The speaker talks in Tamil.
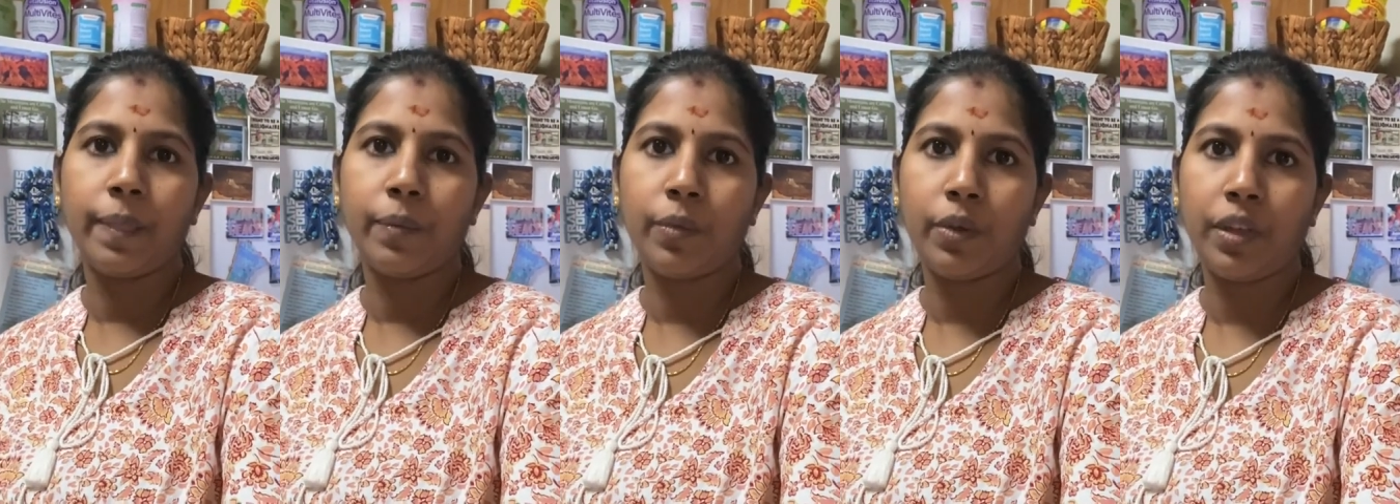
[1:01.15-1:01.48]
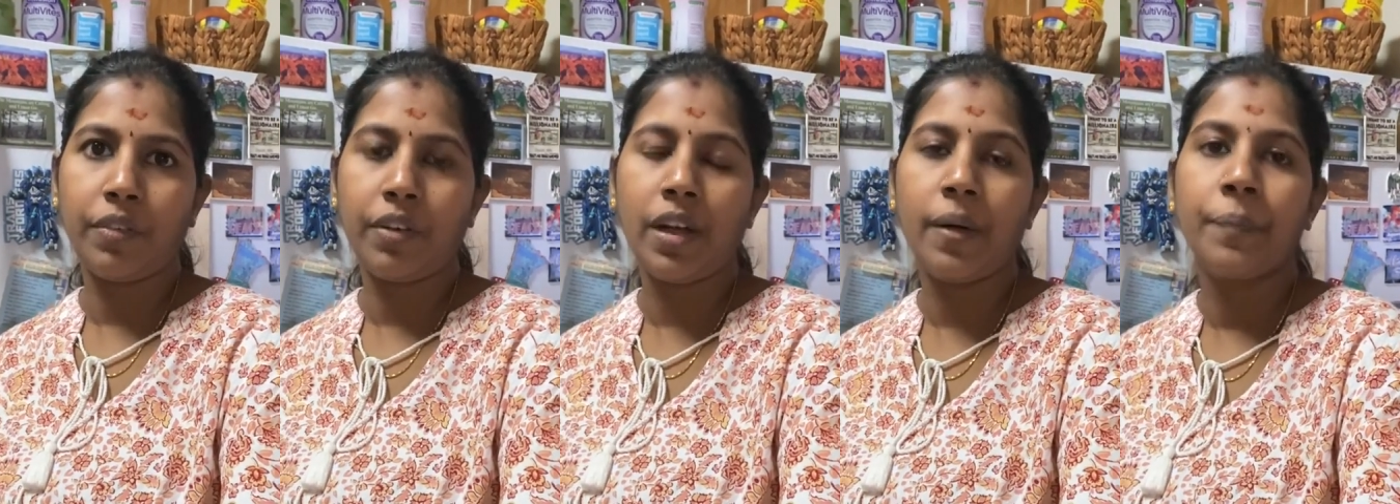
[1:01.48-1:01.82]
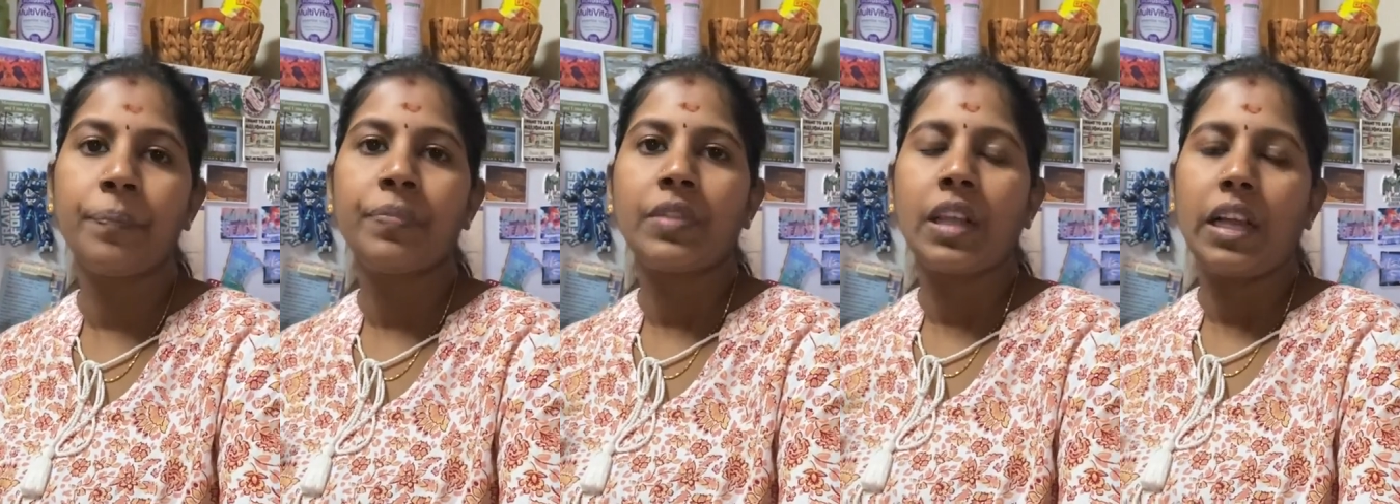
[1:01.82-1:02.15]
ஓகேவா
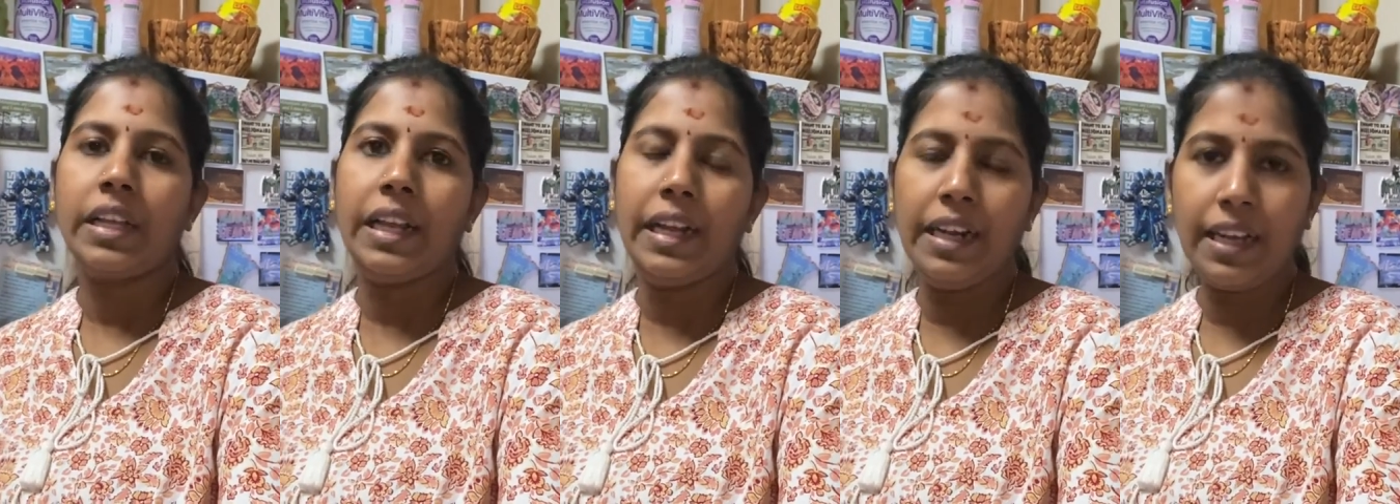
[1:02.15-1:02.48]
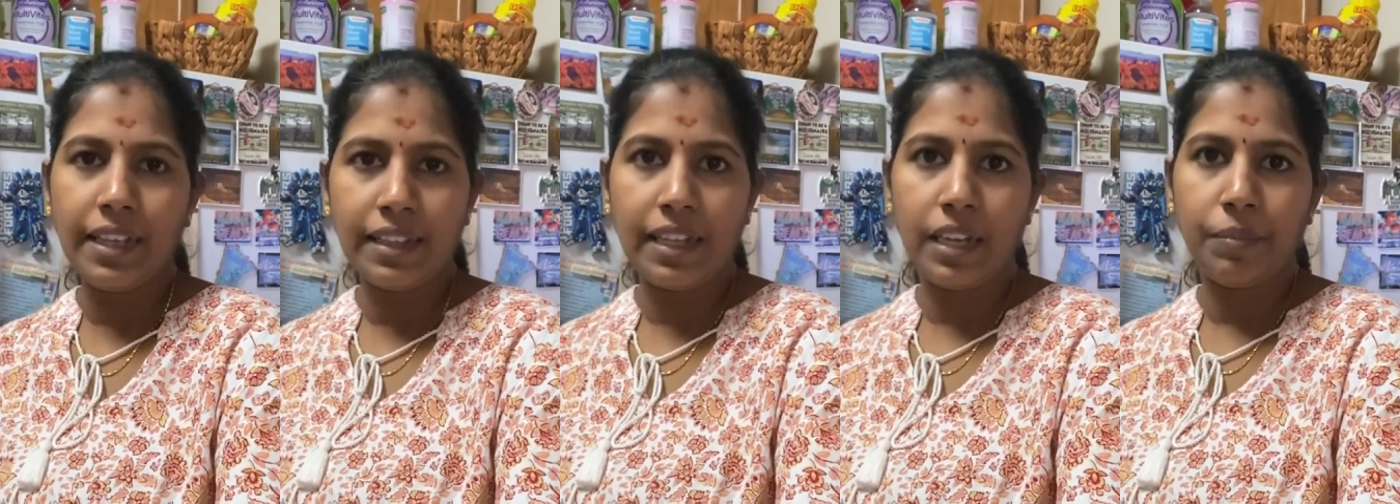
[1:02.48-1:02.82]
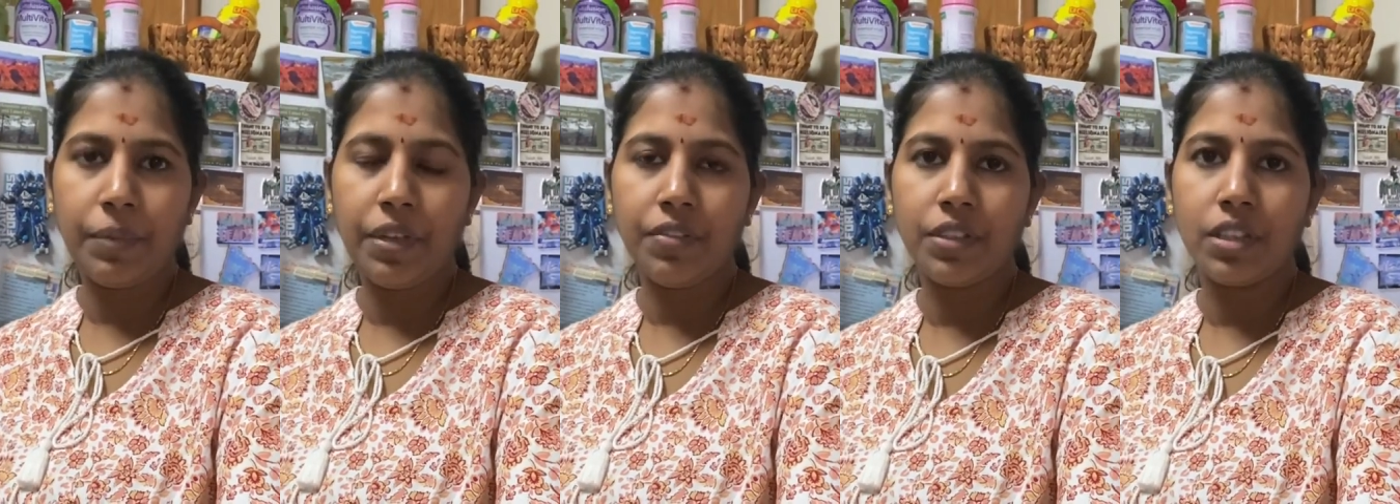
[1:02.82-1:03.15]

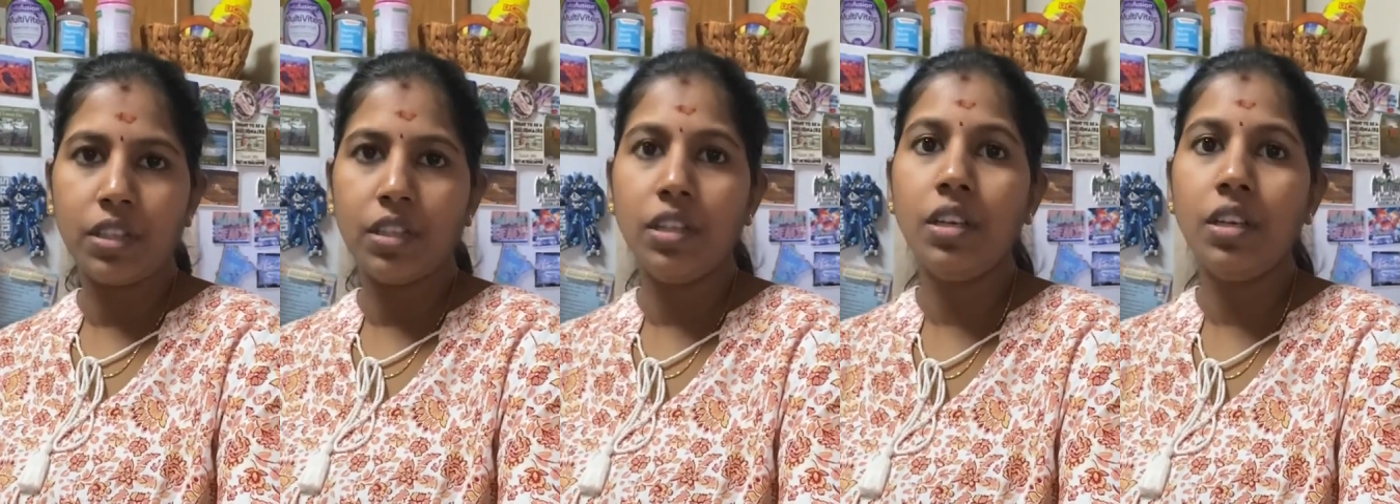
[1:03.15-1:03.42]
எல்லாத்துலேயுமே வந்து